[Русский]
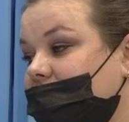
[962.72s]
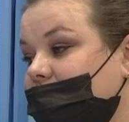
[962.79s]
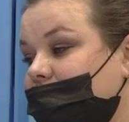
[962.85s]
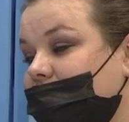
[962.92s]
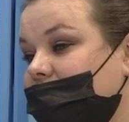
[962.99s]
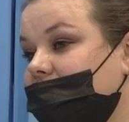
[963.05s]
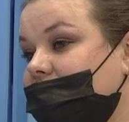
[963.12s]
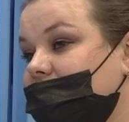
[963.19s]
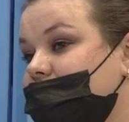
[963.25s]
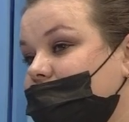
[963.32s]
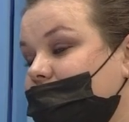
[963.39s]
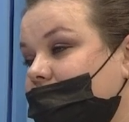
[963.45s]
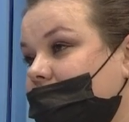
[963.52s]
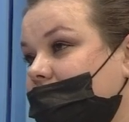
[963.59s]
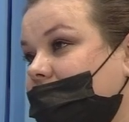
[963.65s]
какой-то
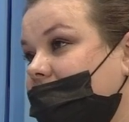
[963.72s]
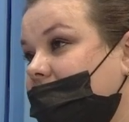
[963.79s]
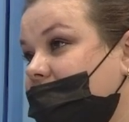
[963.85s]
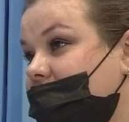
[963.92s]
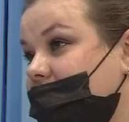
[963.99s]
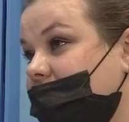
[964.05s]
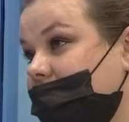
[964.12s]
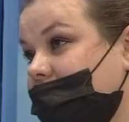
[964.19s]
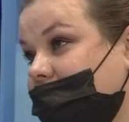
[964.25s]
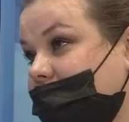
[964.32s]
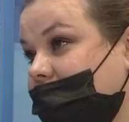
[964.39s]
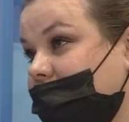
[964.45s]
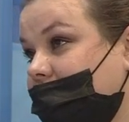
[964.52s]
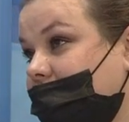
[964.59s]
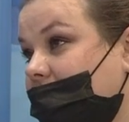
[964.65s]
досуг для тех
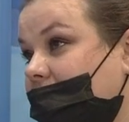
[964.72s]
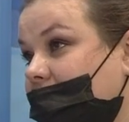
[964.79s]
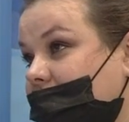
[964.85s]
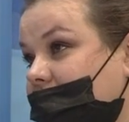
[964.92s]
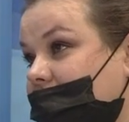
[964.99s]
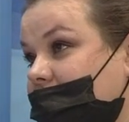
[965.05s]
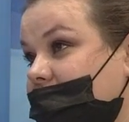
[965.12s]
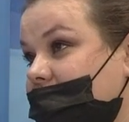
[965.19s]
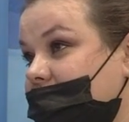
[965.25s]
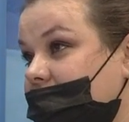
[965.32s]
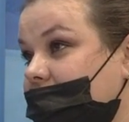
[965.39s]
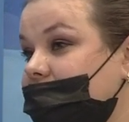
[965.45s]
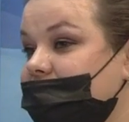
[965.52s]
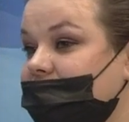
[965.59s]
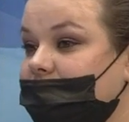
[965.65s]
маленьких
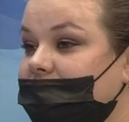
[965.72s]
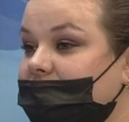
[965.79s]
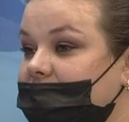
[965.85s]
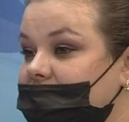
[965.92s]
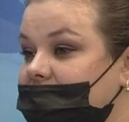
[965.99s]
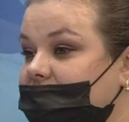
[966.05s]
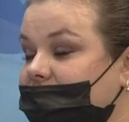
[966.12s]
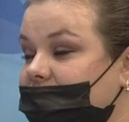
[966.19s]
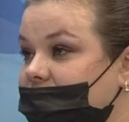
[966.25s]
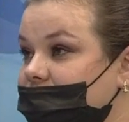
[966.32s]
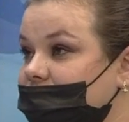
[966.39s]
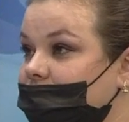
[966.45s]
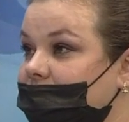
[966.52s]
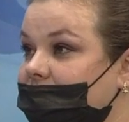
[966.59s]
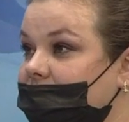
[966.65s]
детей, чем-то их завлечь,
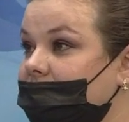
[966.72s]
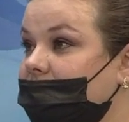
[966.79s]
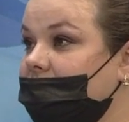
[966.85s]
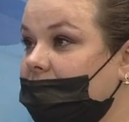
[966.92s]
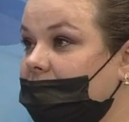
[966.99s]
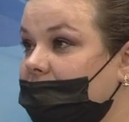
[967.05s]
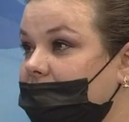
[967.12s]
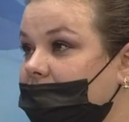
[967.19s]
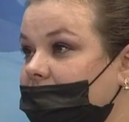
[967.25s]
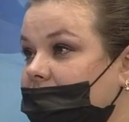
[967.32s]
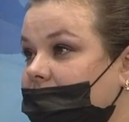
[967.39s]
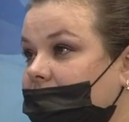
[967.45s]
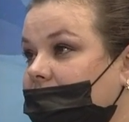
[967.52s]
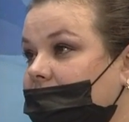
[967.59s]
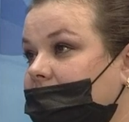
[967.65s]
чтобы они играли.
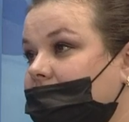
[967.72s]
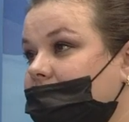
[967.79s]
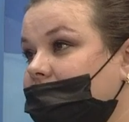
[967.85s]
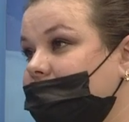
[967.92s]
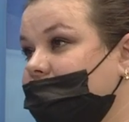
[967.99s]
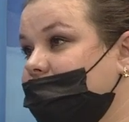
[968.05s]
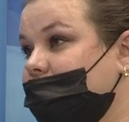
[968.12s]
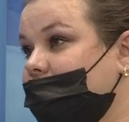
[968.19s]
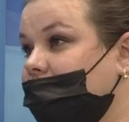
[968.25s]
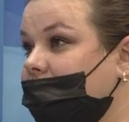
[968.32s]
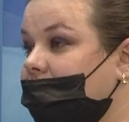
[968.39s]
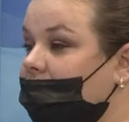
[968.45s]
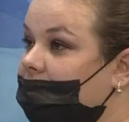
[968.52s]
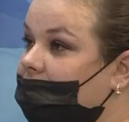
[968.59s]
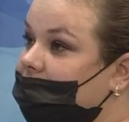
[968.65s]
Угу. Вот
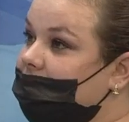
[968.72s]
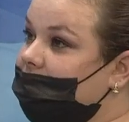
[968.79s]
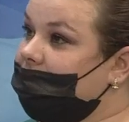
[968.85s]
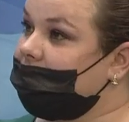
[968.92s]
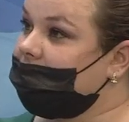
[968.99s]
вы, э, из